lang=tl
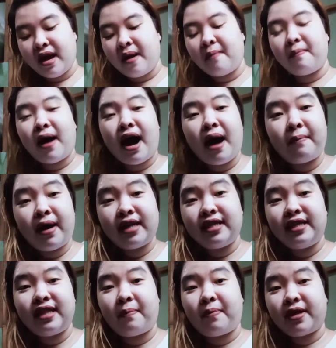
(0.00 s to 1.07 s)
mahaba
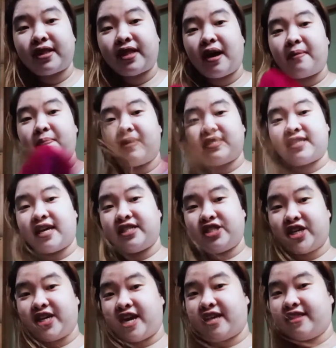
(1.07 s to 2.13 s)
din dapat ang pasensya
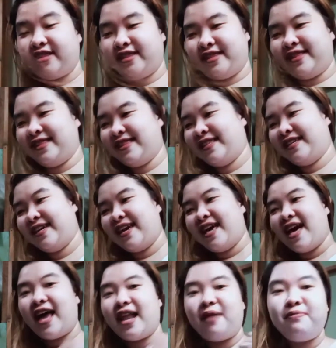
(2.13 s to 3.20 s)
niyan.
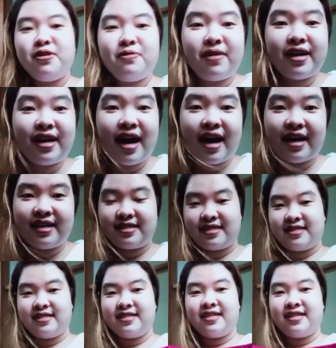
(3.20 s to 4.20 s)
Alam nyo ba guys,